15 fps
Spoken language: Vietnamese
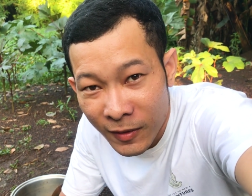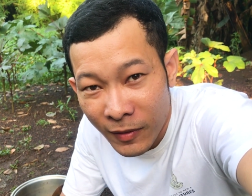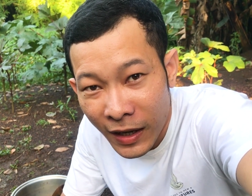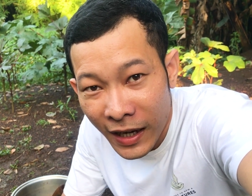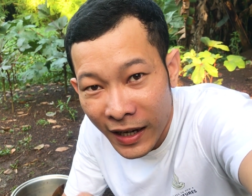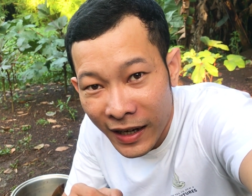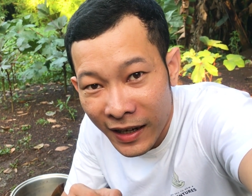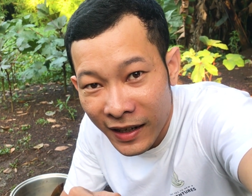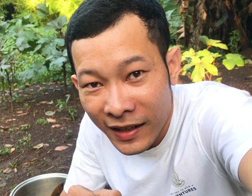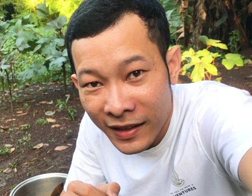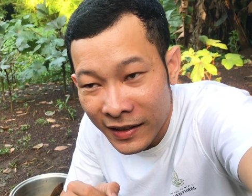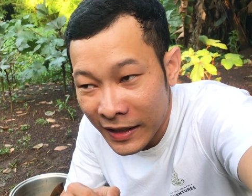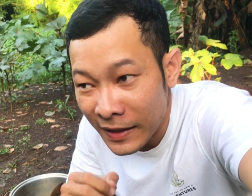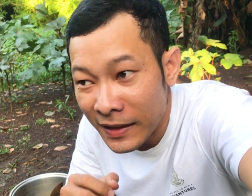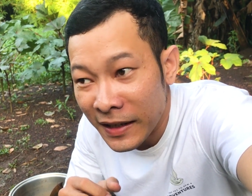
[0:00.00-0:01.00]

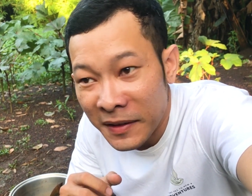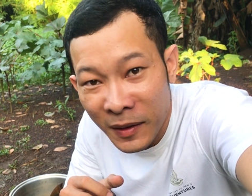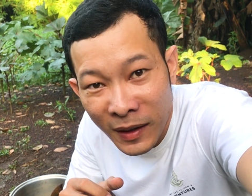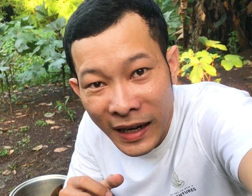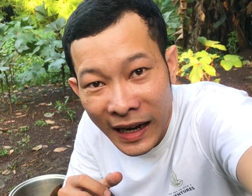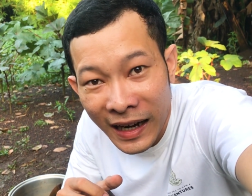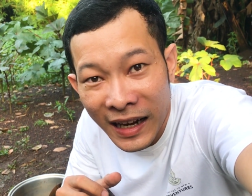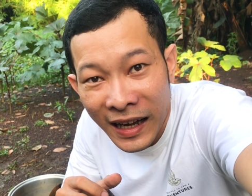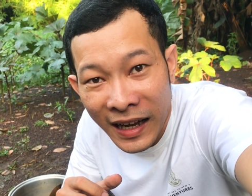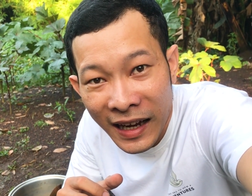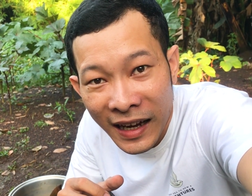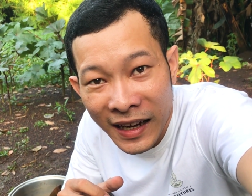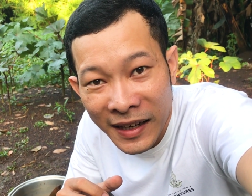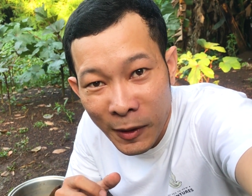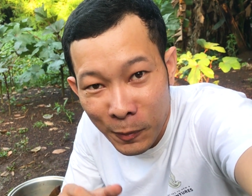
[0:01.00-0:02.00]
Và cách này nó khá
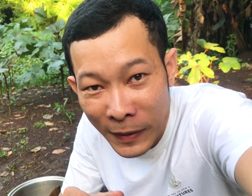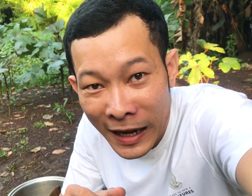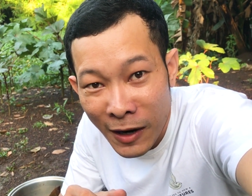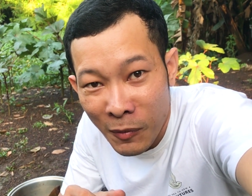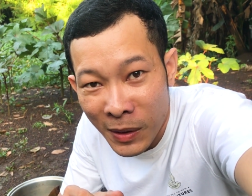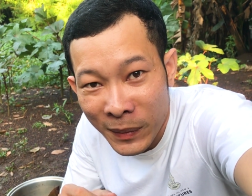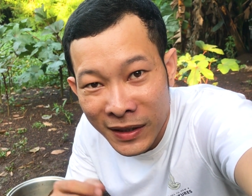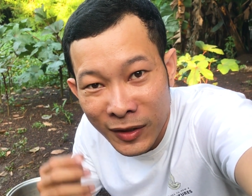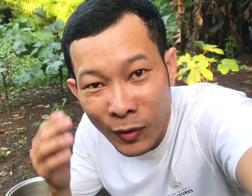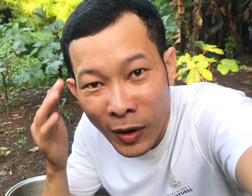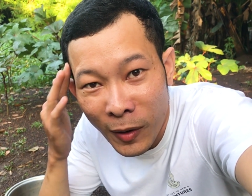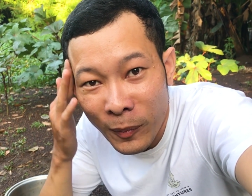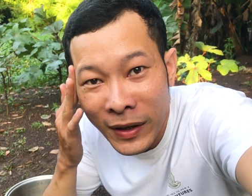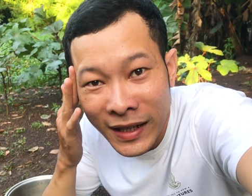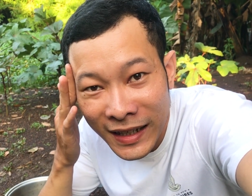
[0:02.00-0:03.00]
là độc đáo mà mình cũng
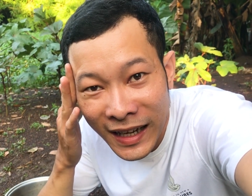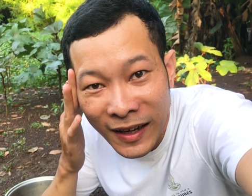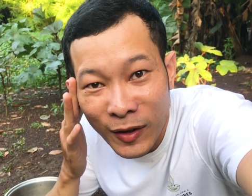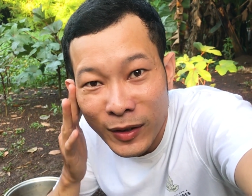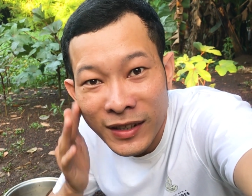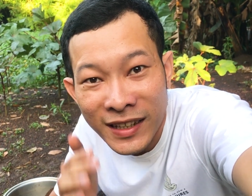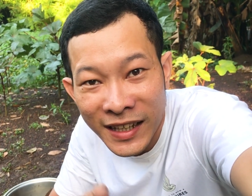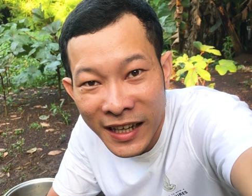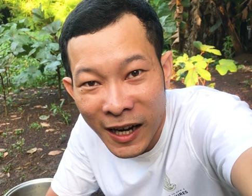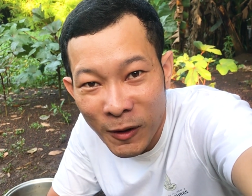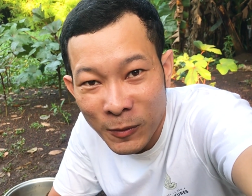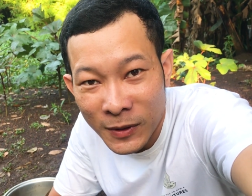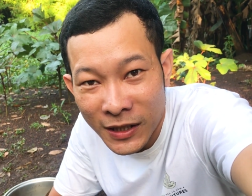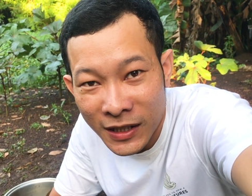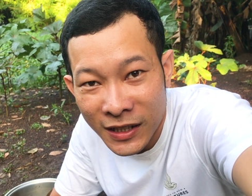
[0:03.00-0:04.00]
không biết là có được hay
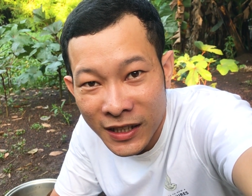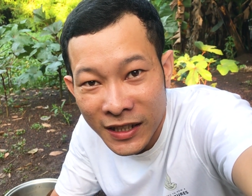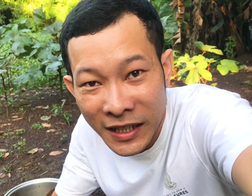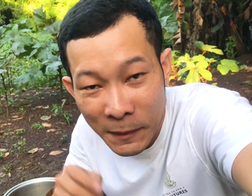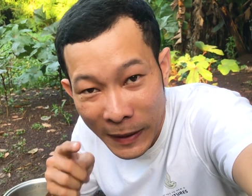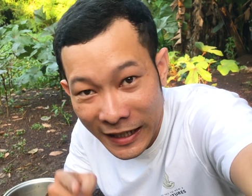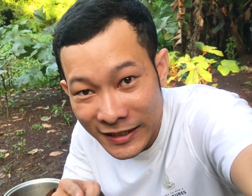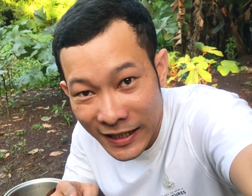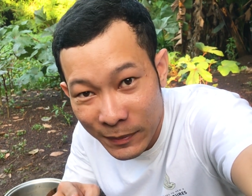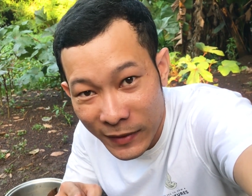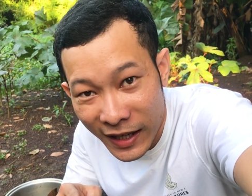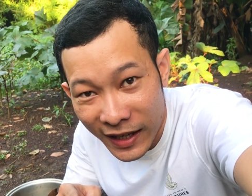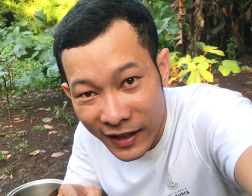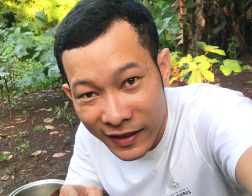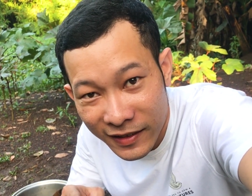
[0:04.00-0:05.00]
không nữa. Các bạn xem
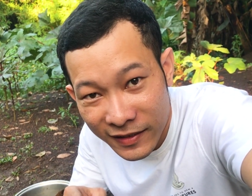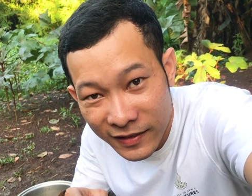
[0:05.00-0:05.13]
nha.